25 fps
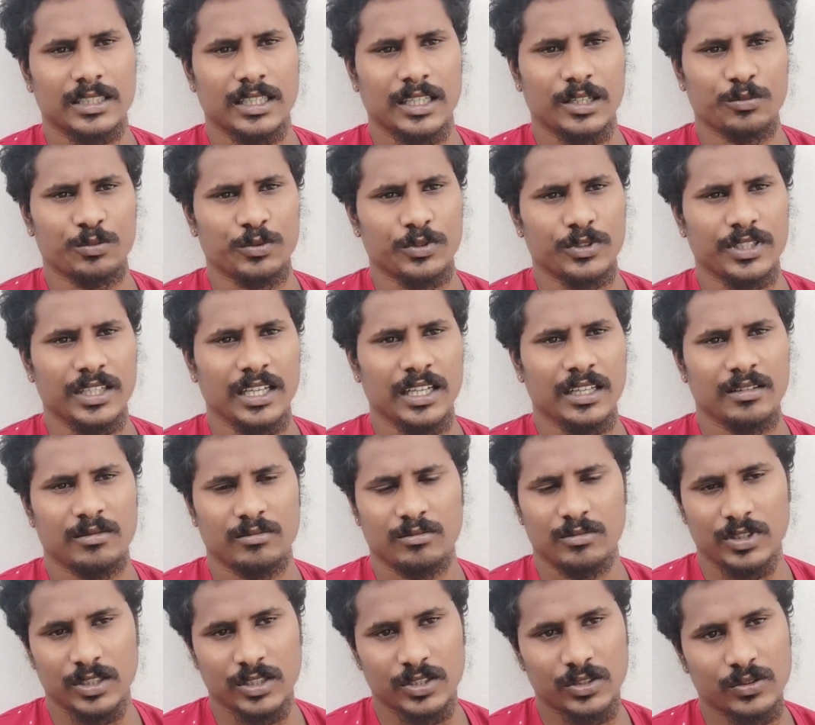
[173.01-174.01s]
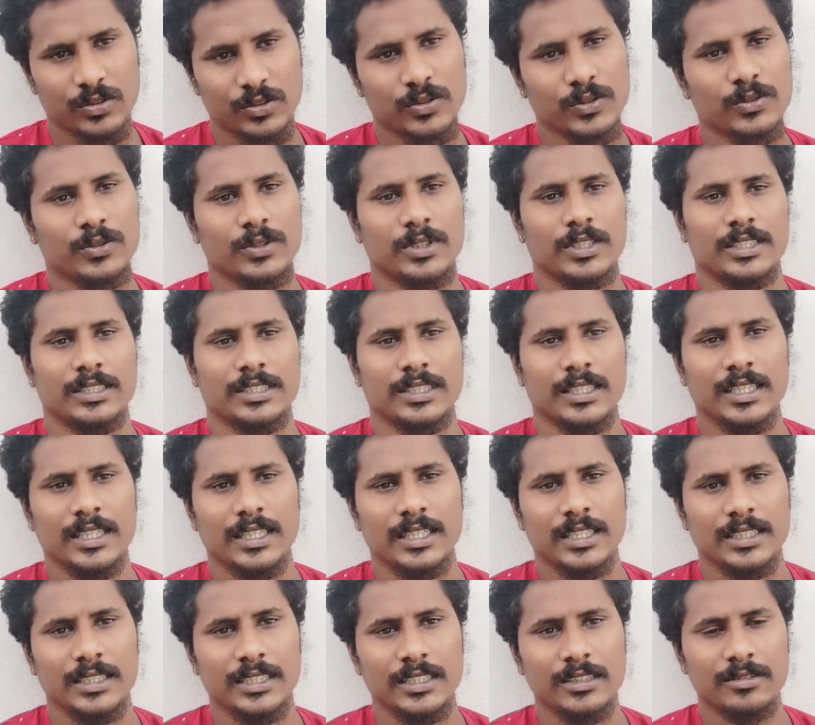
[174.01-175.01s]
సరిపోదా మస్తు తెలుసా
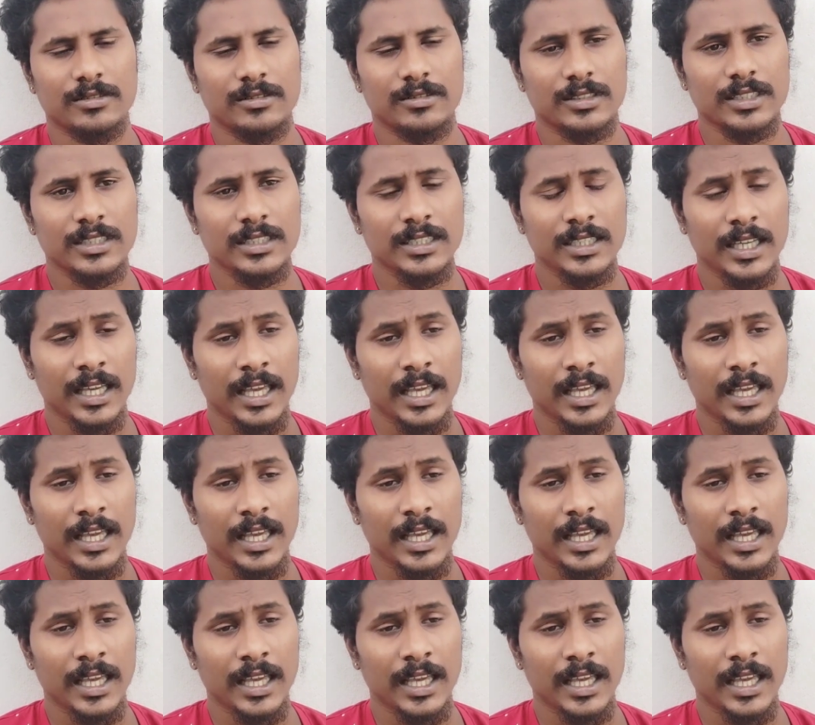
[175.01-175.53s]
దీంతో